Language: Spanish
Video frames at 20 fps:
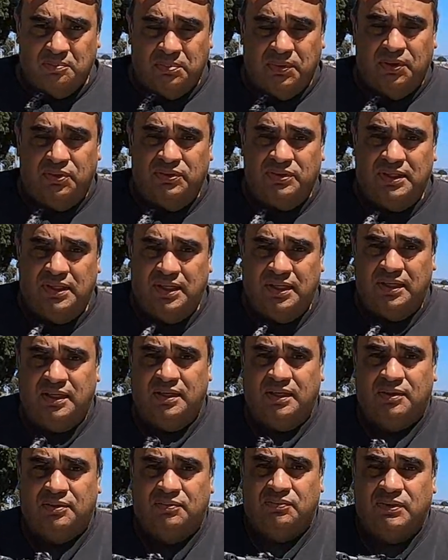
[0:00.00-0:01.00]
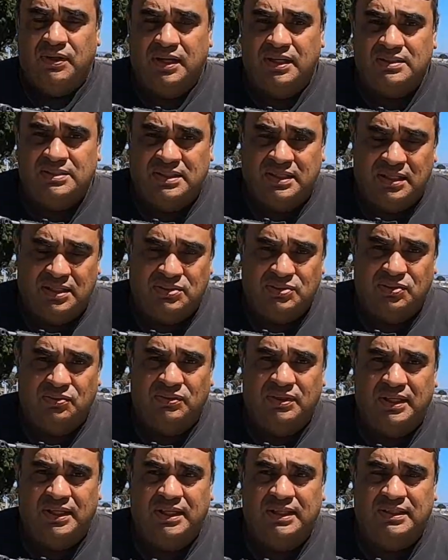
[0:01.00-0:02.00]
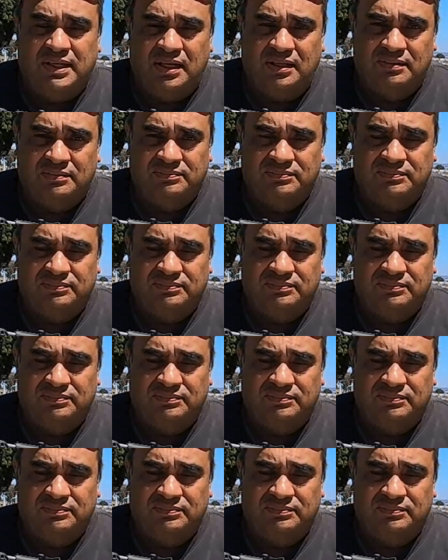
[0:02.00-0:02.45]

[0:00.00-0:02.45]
pero tienen una asignación digital,